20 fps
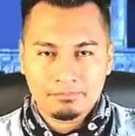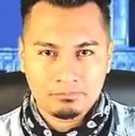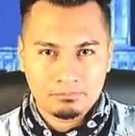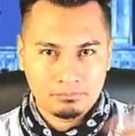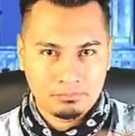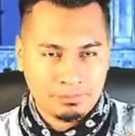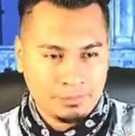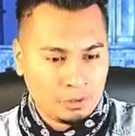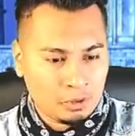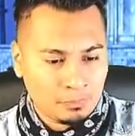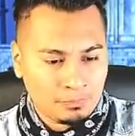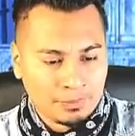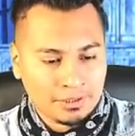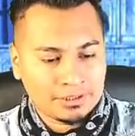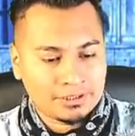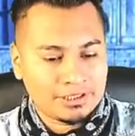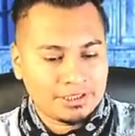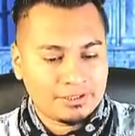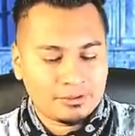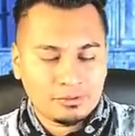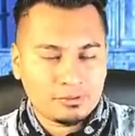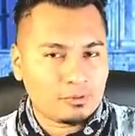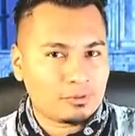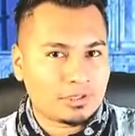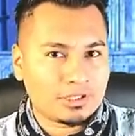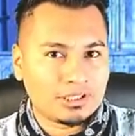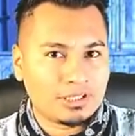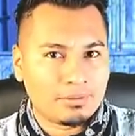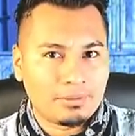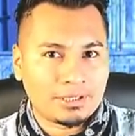pero el pandillero no
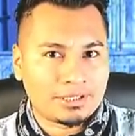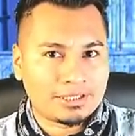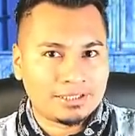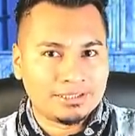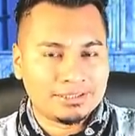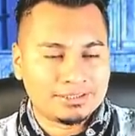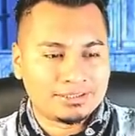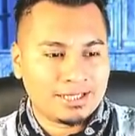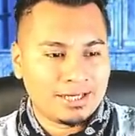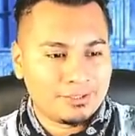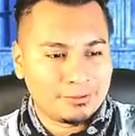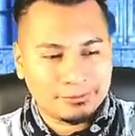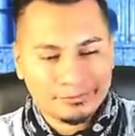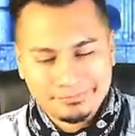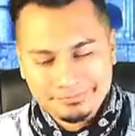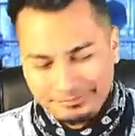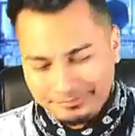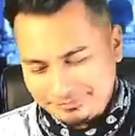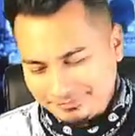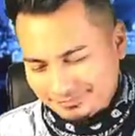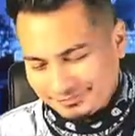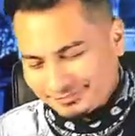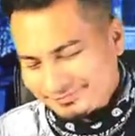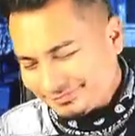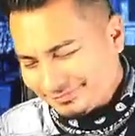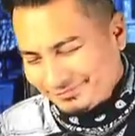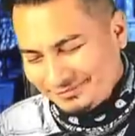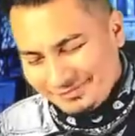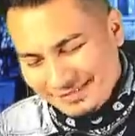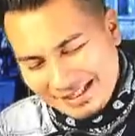quedaba registrado.
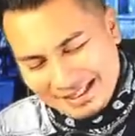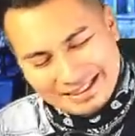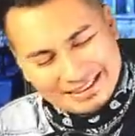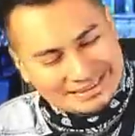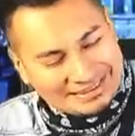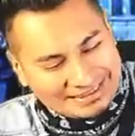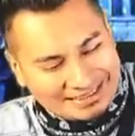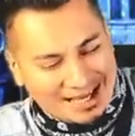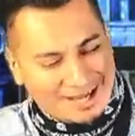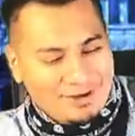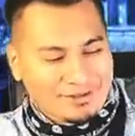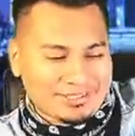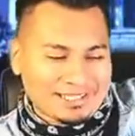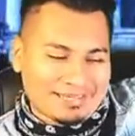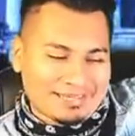Esta onda